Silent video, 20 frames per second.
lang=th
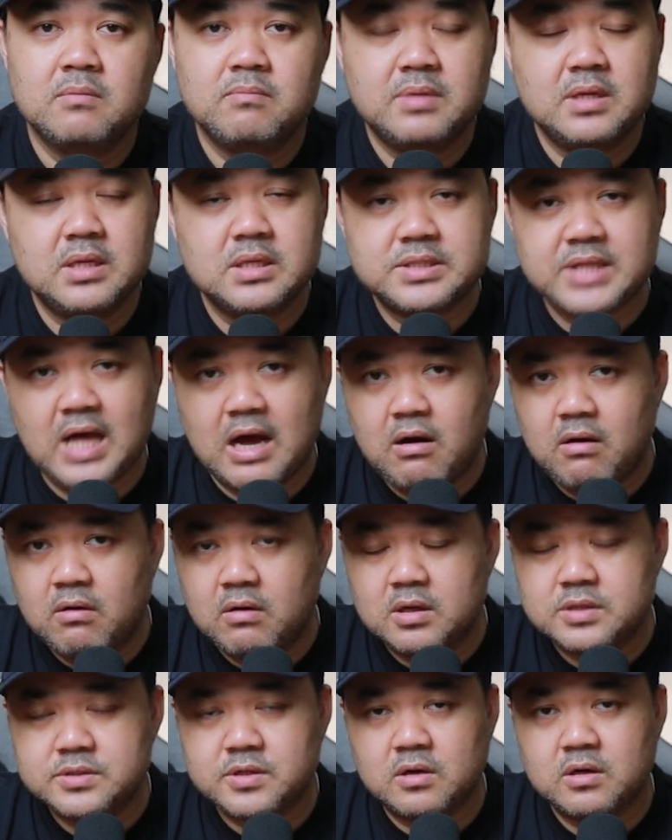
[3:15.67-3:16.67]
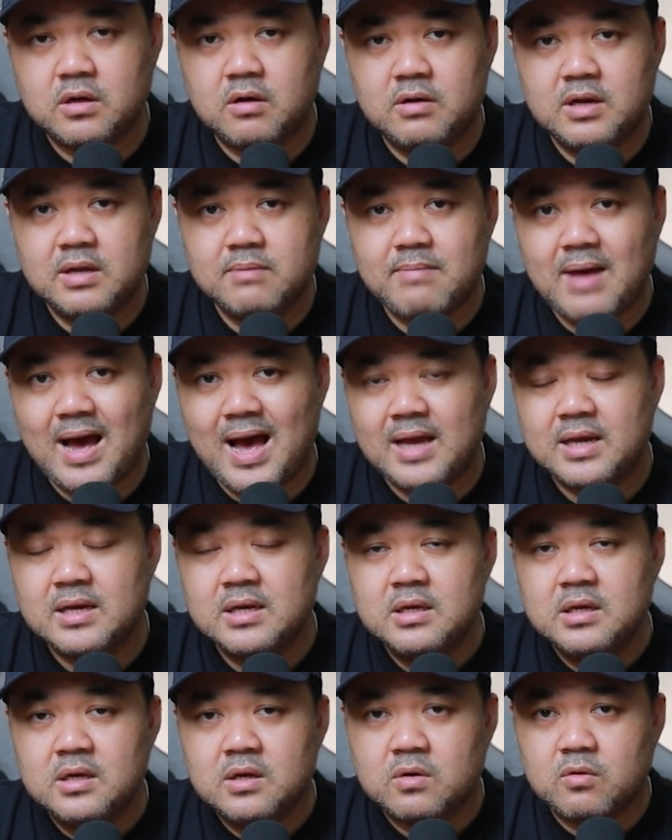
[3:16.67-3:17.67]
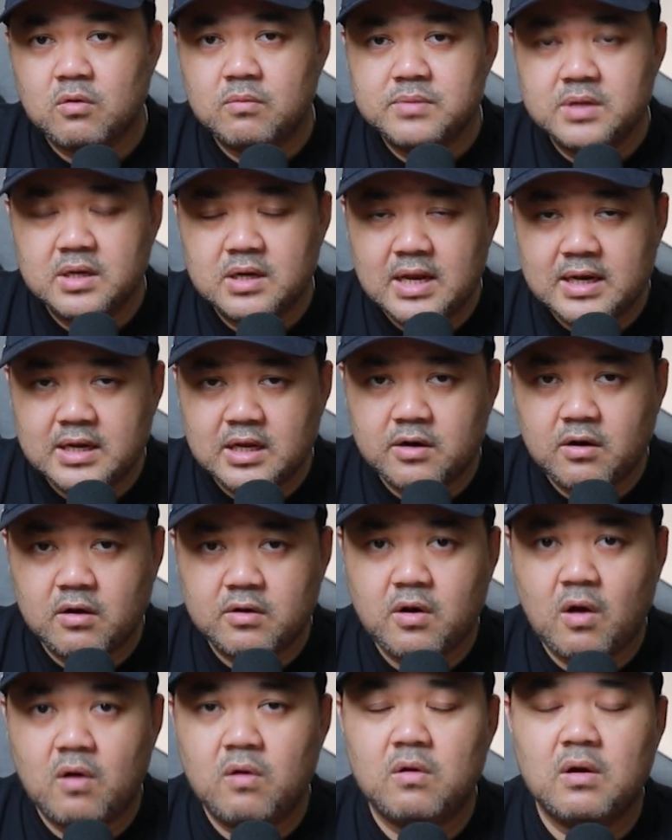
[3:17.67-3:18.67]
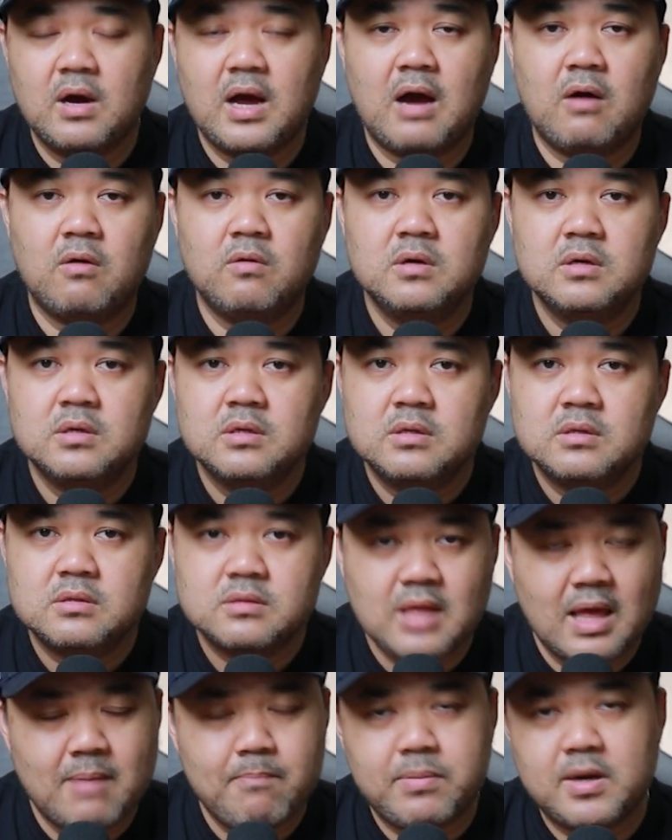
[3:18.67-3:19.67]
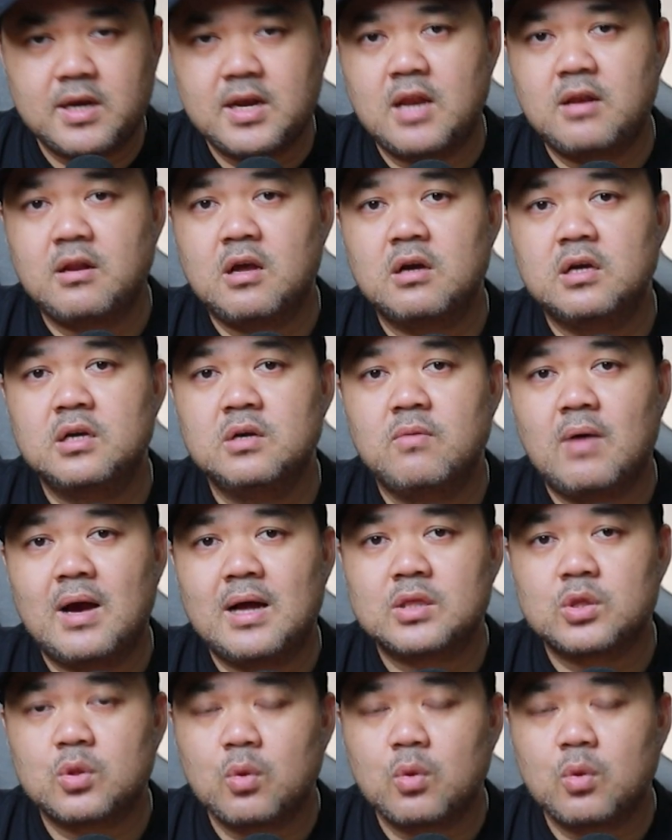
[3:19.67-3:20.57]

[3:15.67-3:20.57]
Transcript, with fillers: พี่สาวเขาก็สอนเขาเล่นบาส รวมถึงเล่นกับน้องๆของเขา แต่ประเด็นก็คือว่า